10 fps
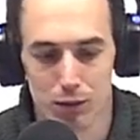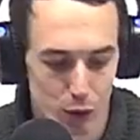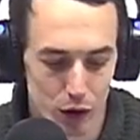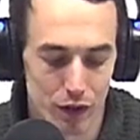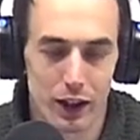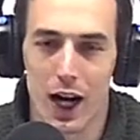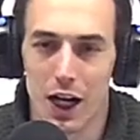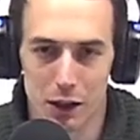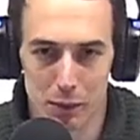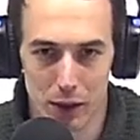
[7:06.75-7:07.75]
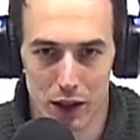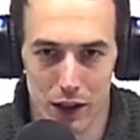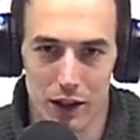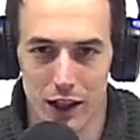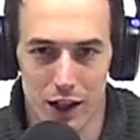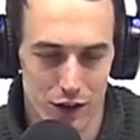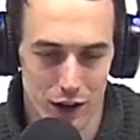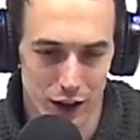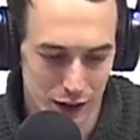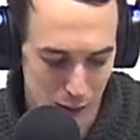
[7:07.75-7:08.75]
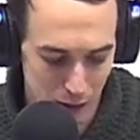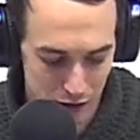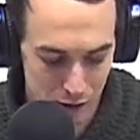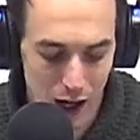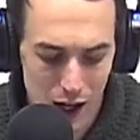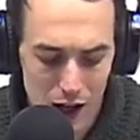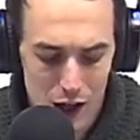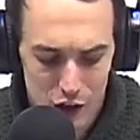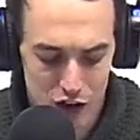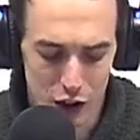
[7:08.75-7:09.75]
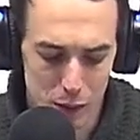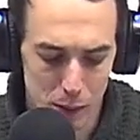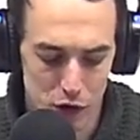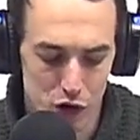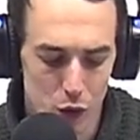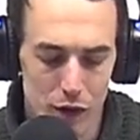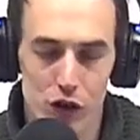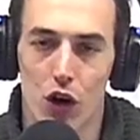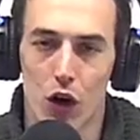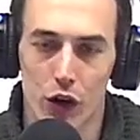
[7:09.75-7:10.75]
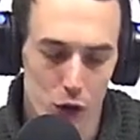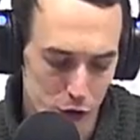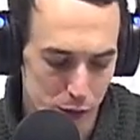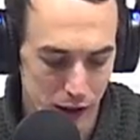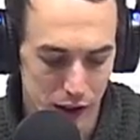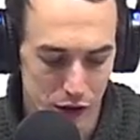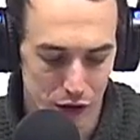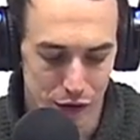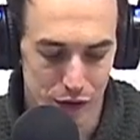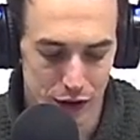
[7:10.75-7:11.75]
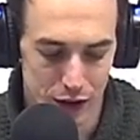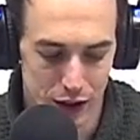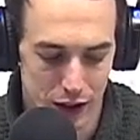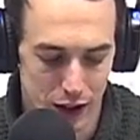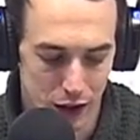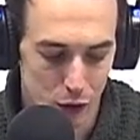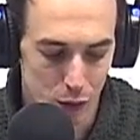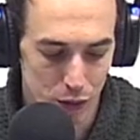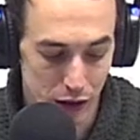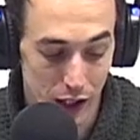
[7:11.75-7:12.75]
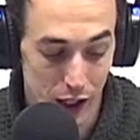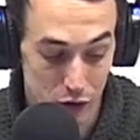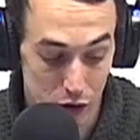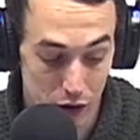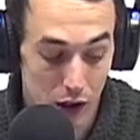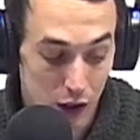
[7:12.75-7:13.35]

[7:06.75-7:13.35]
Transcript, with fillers: modificate per adattarsi ai tablet, ma saranno proprio nuovi giochi, come spiegano in un uh, comunicato.